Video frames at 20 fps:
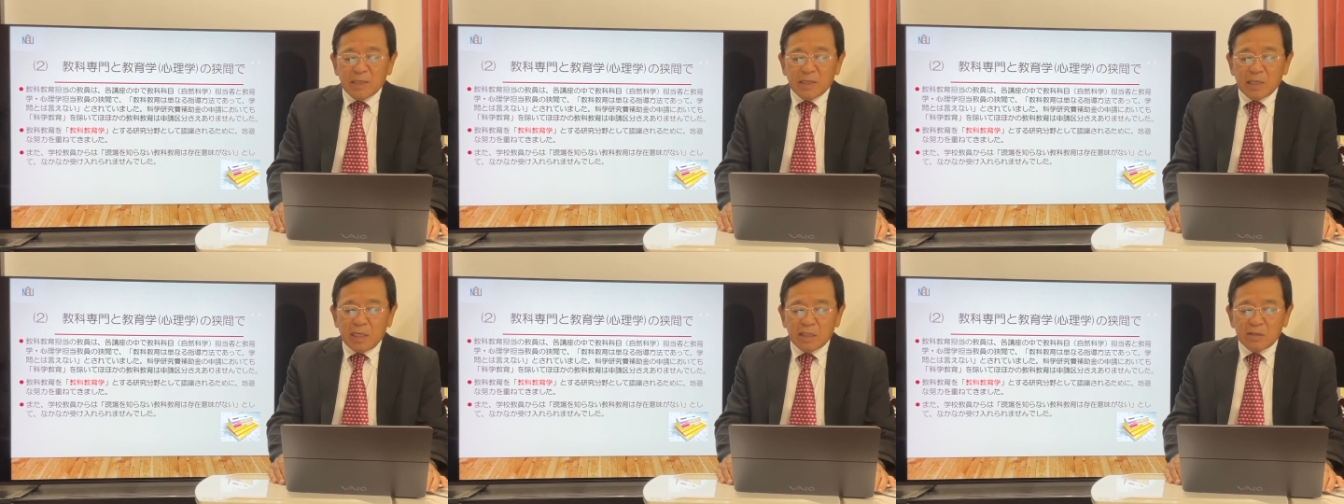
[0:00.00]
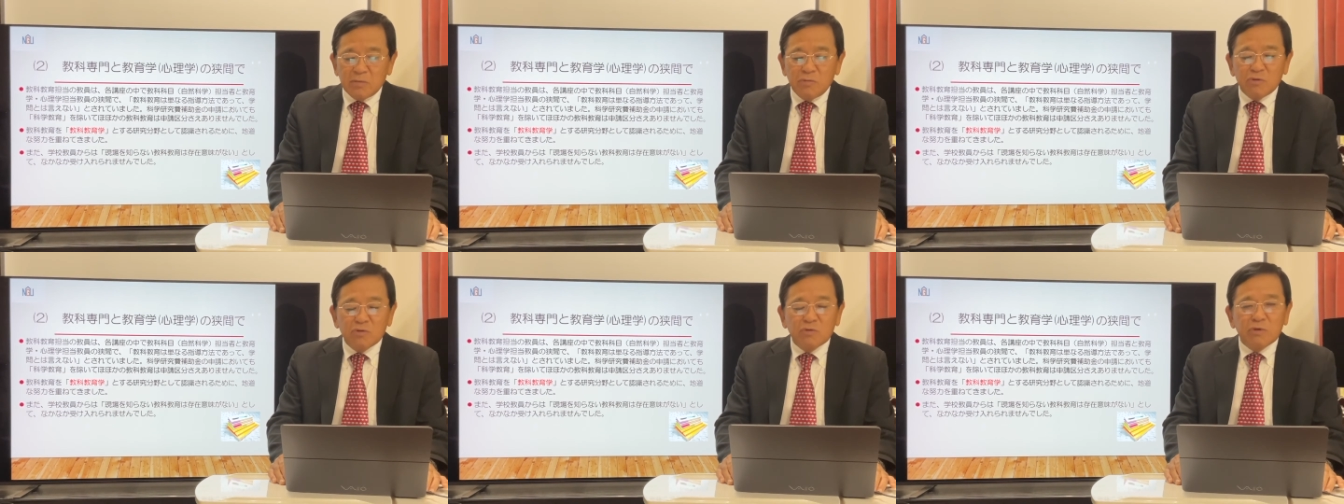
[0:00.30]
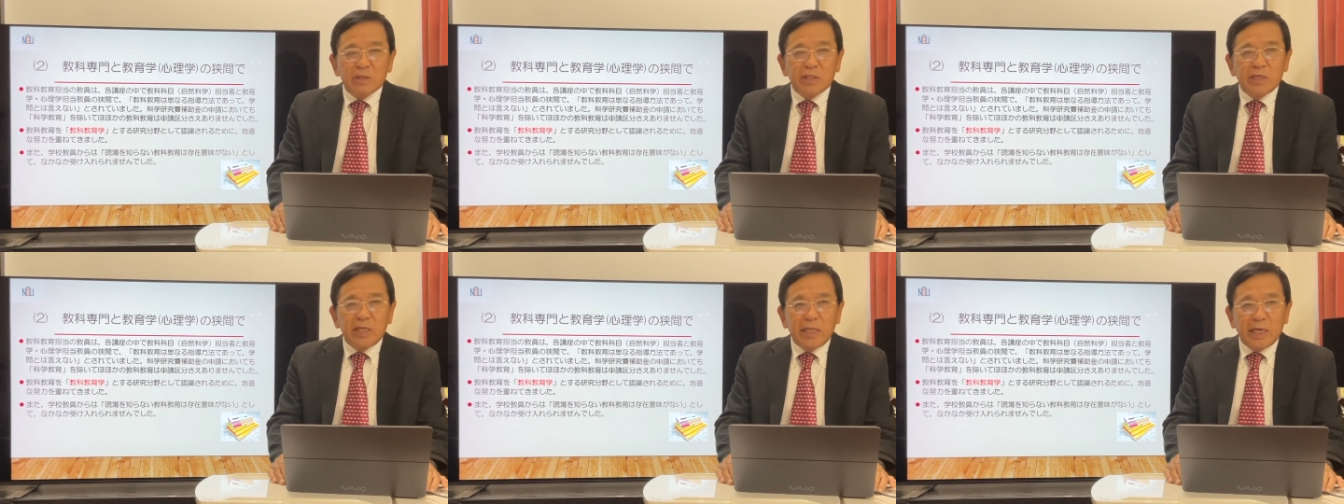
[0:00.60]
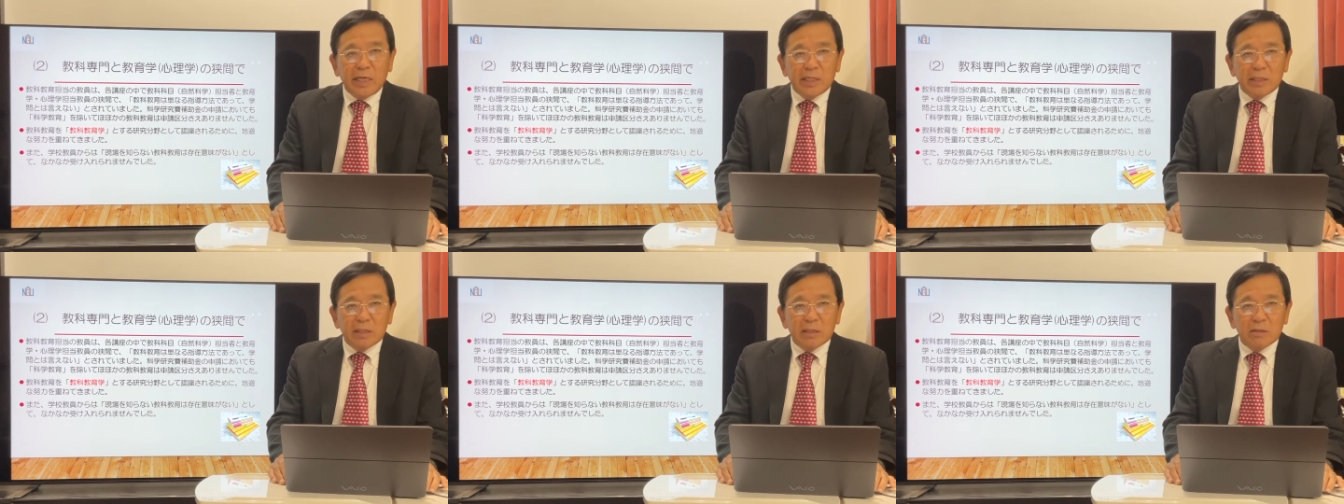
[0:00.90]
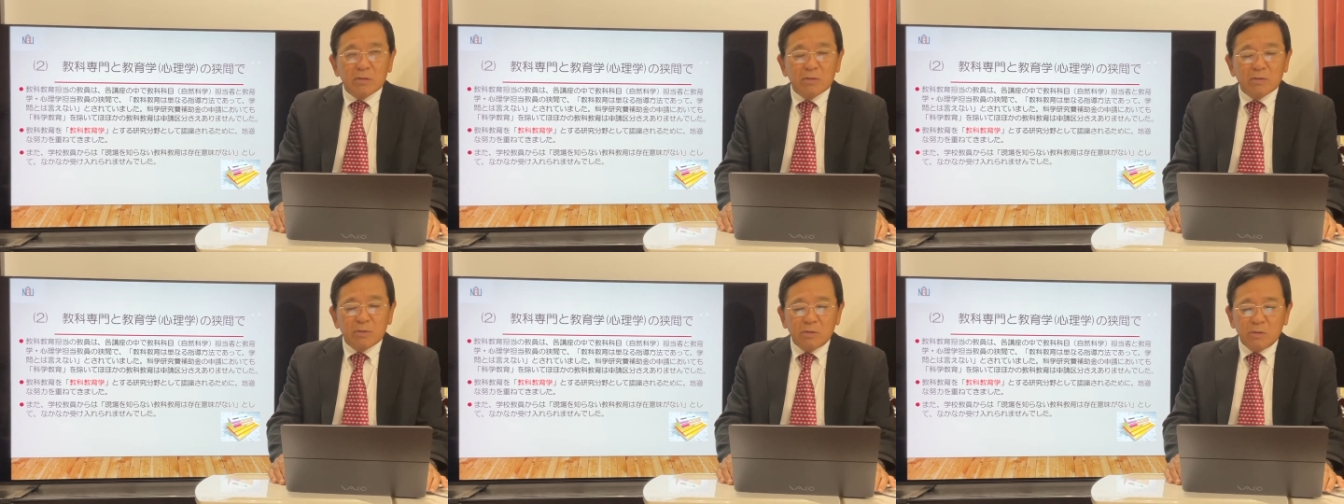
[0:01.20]
学問とは言えない
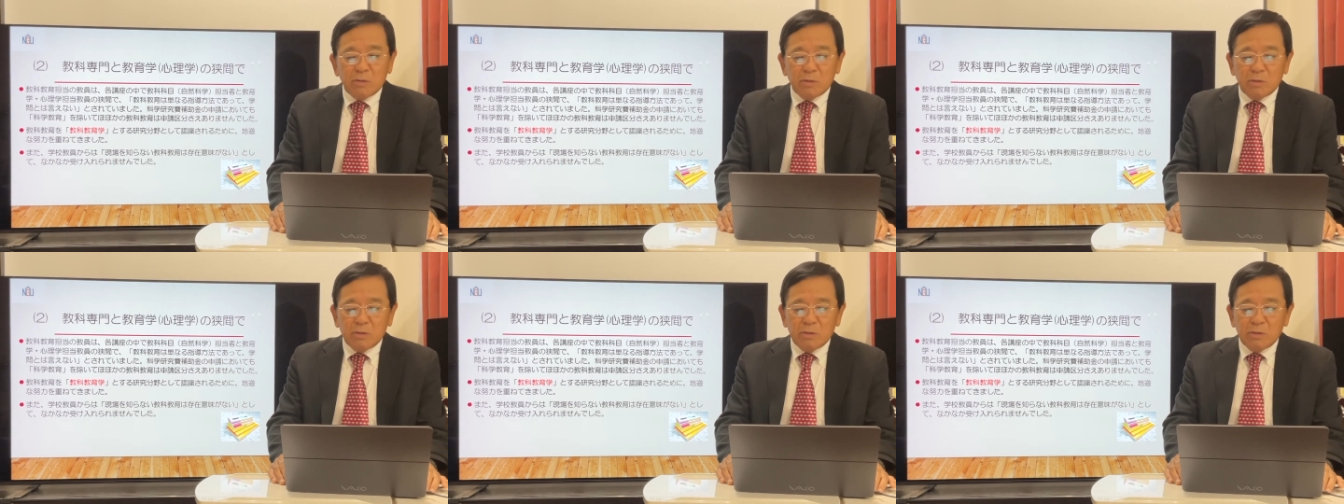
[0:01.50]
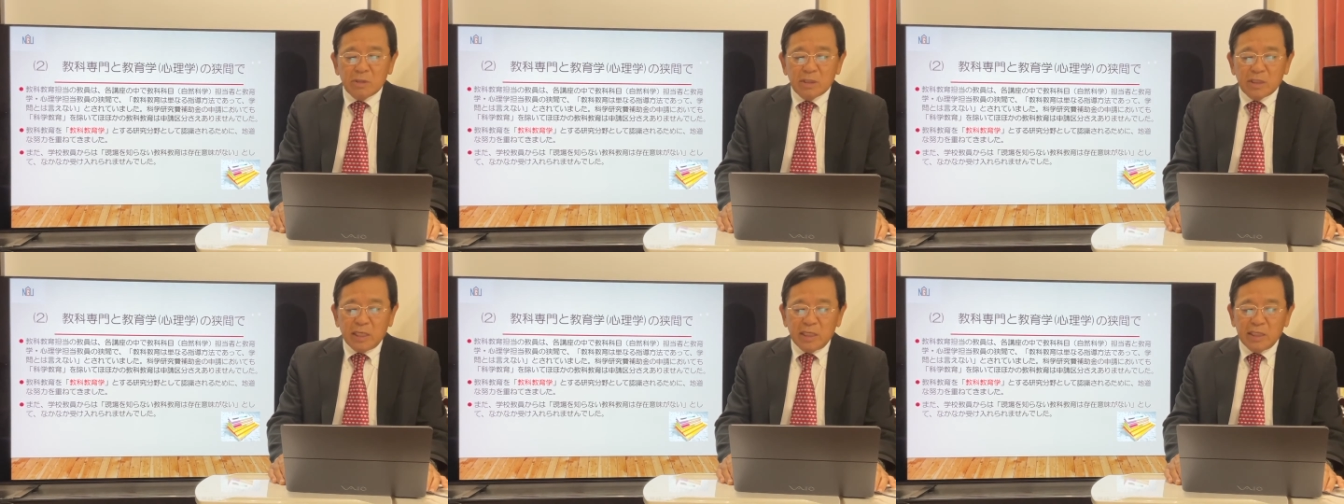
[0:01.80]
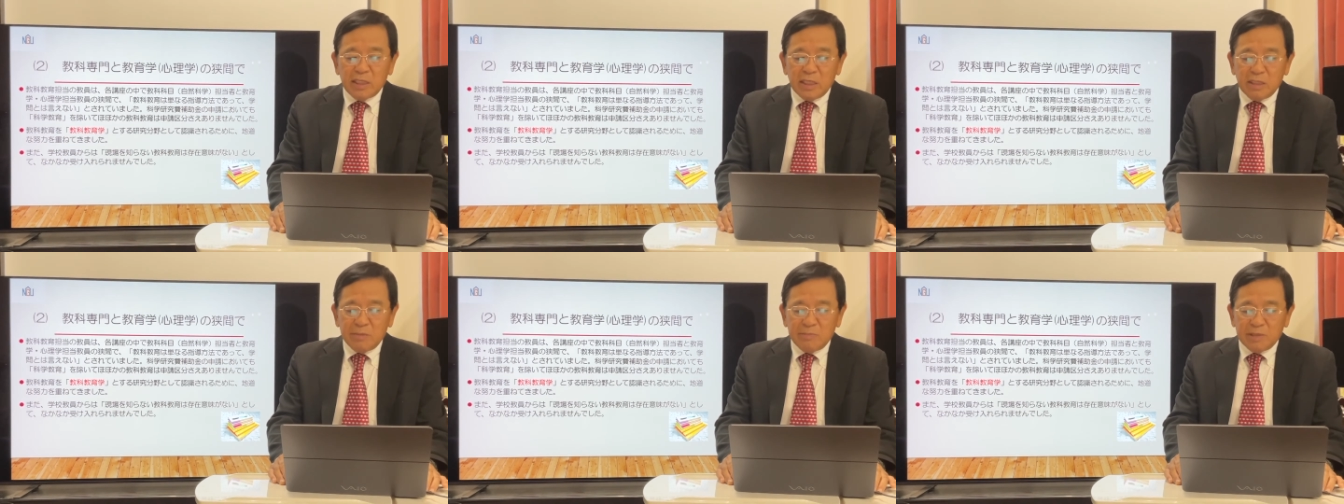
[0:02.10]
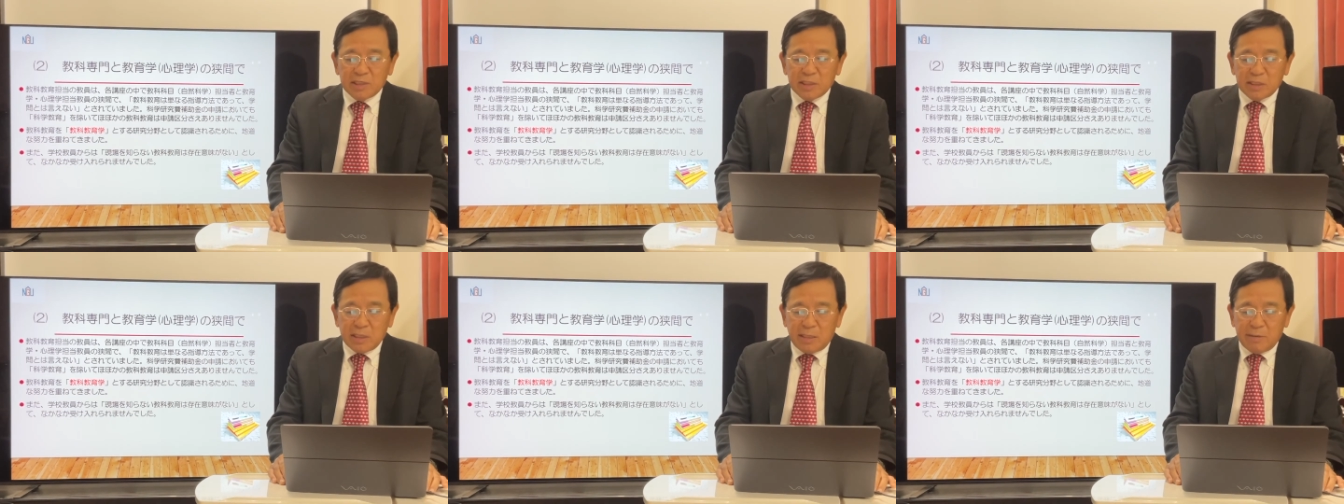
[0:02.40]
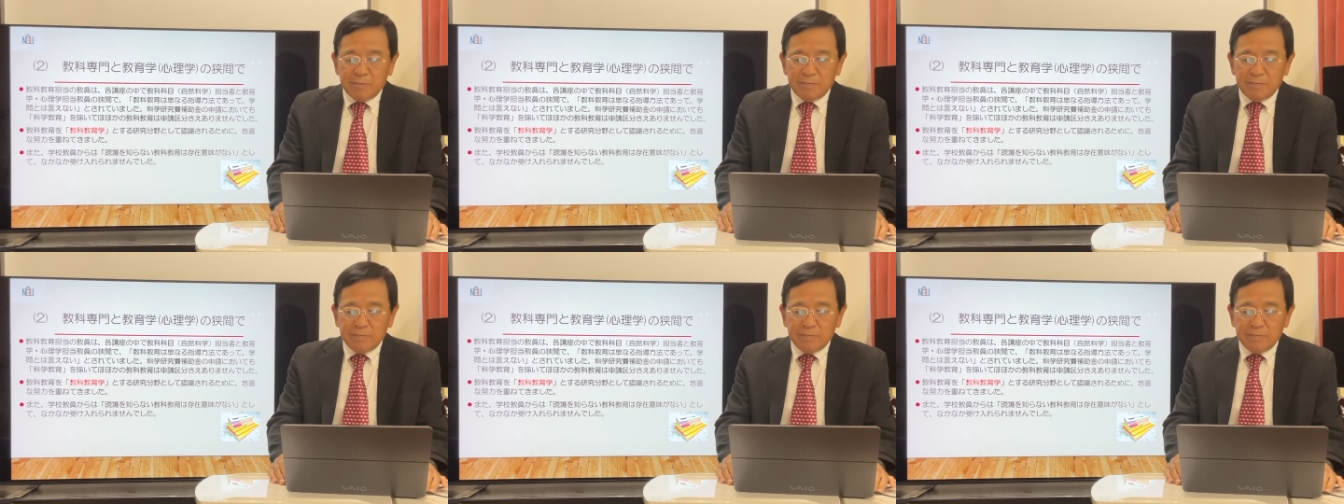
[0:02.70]
とされていました